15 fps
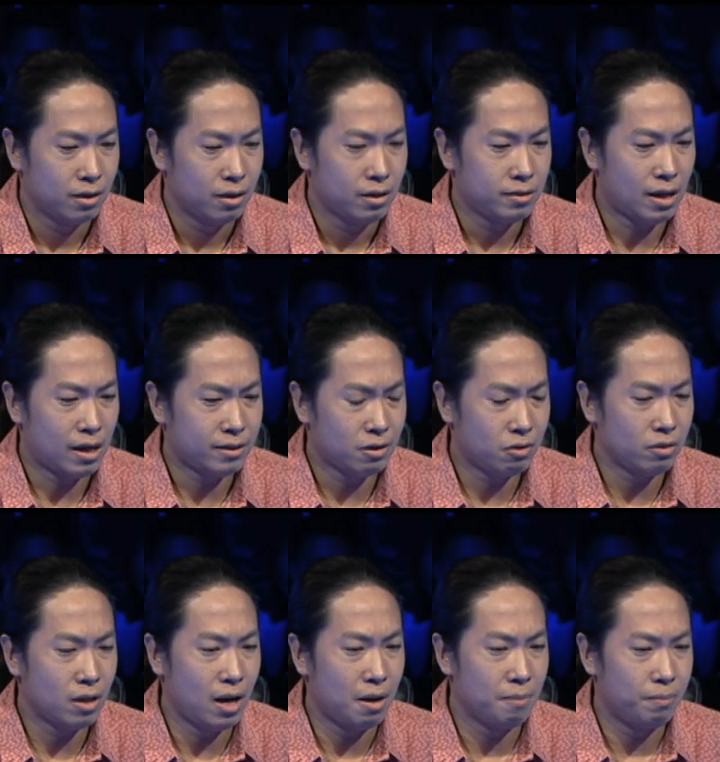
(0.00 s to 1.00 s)
Sasagot
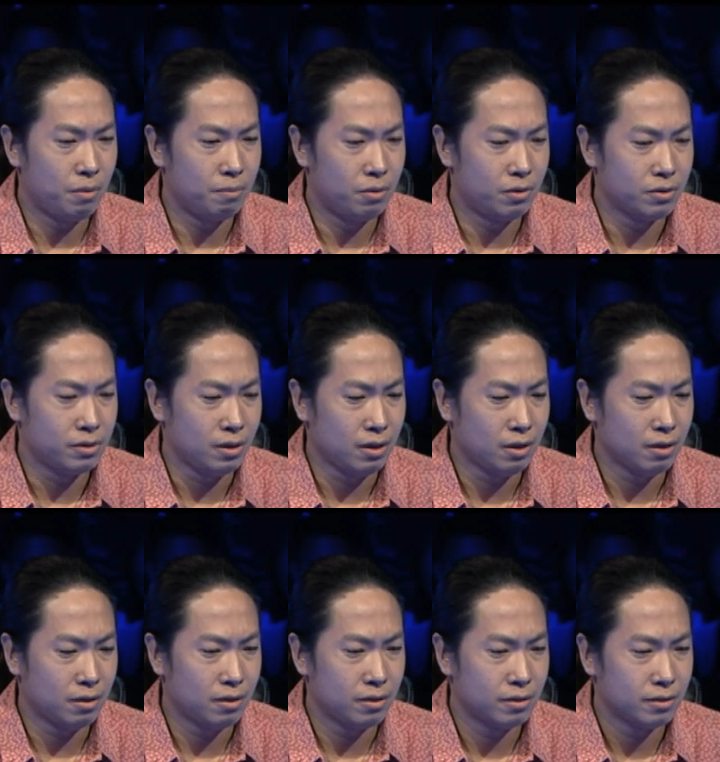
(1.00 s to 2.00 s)
na lang po, bossing.
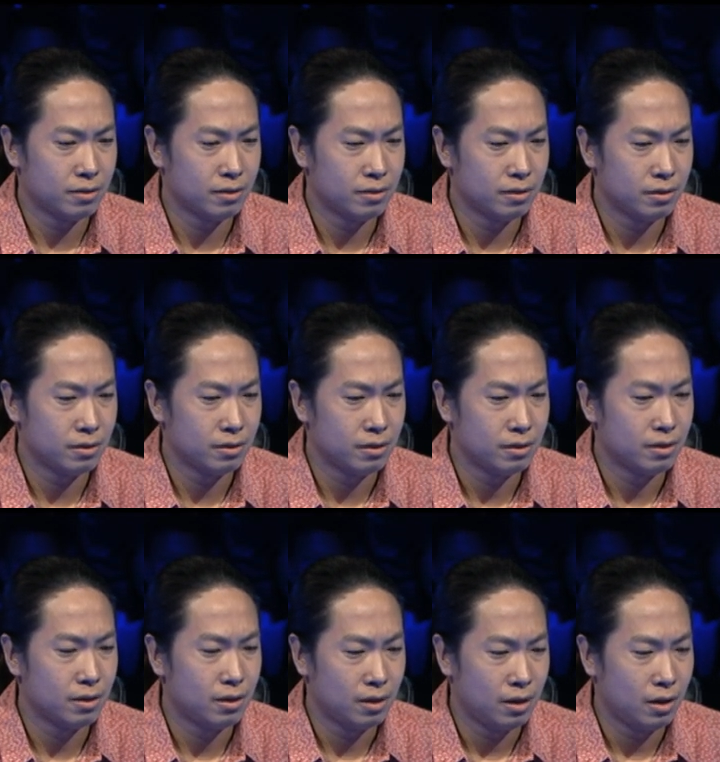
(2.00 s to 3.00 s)
Sige.
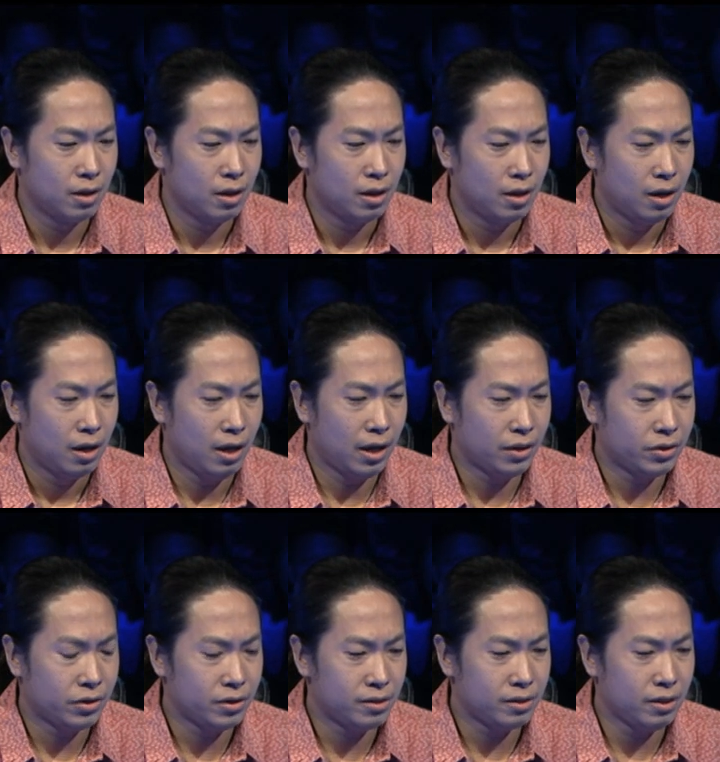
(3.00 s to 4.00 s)

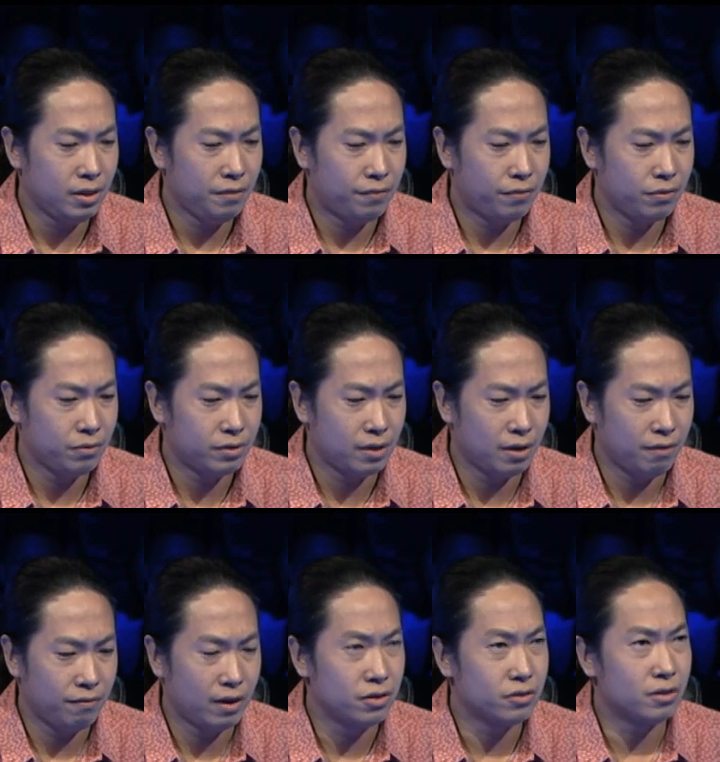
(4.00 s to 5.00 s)
Letter C, fruits and
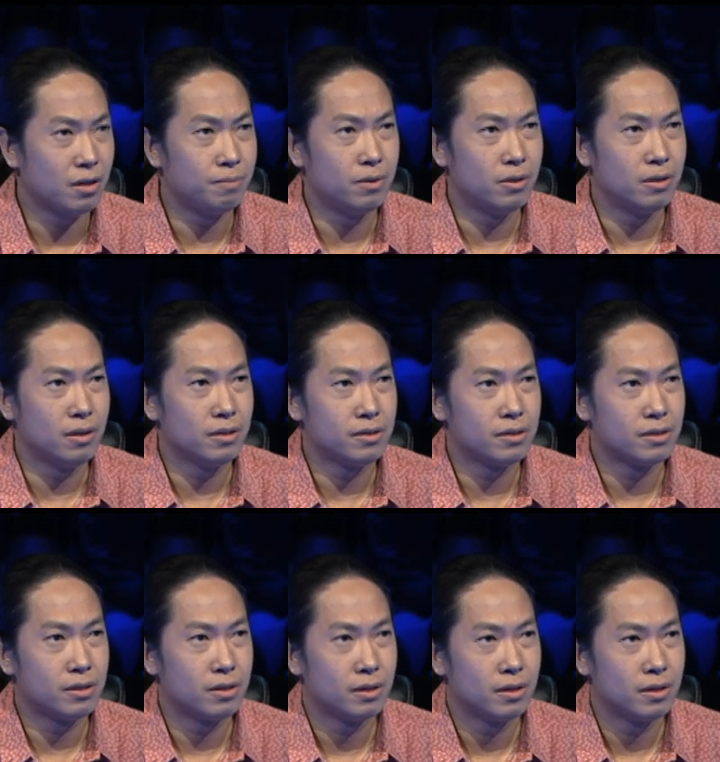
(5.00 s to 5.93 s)
vegetables.